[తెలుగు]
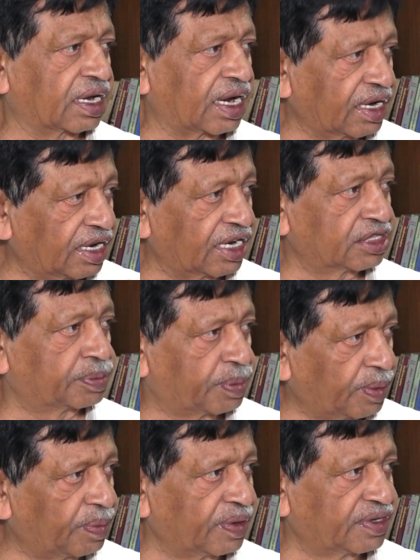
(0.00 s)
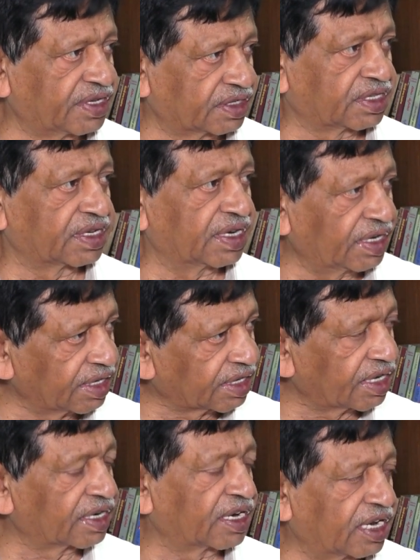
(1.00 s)
గైడ్లైన్స్ ఫుల్ఫిల్ చేస్తేనే
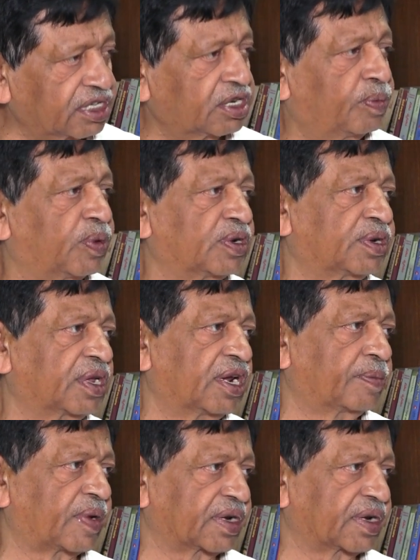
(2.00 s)
రికగ్నైజ్డ్ పొలిటికల్